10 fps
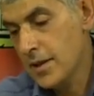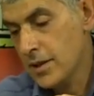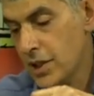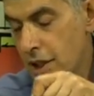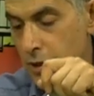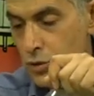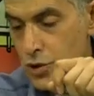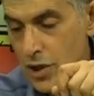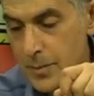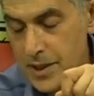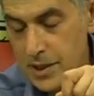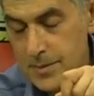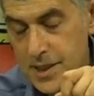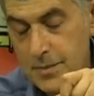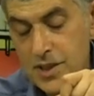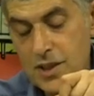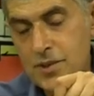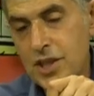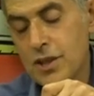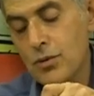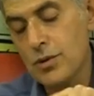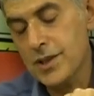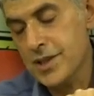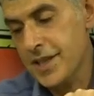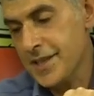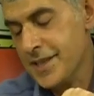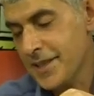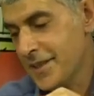Diğer küçük aparatımızda başka bir şey de kullanacağız.